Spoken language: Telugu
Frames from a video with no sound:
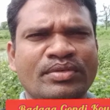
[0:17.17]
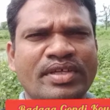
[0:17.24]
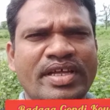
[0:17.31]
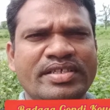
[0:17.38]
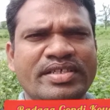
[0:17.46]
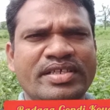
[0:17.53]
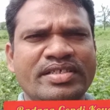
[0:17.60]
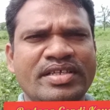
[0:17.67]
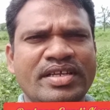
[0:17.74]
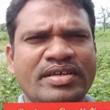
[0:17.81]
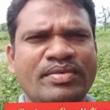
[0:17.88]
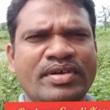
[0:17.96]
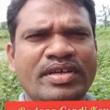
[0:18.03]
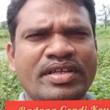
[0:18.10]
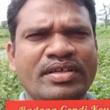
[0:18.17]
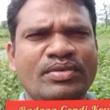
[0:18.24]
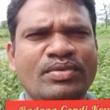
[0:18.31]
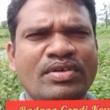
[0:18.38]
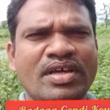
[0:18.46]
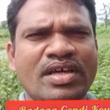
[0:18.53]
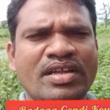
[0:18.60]
తయారు చేసినటువంటి
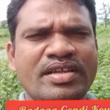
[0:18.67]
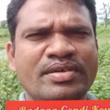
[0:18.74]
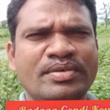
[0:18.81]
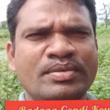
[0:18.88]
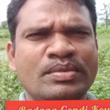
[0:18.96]
గుర్రాలను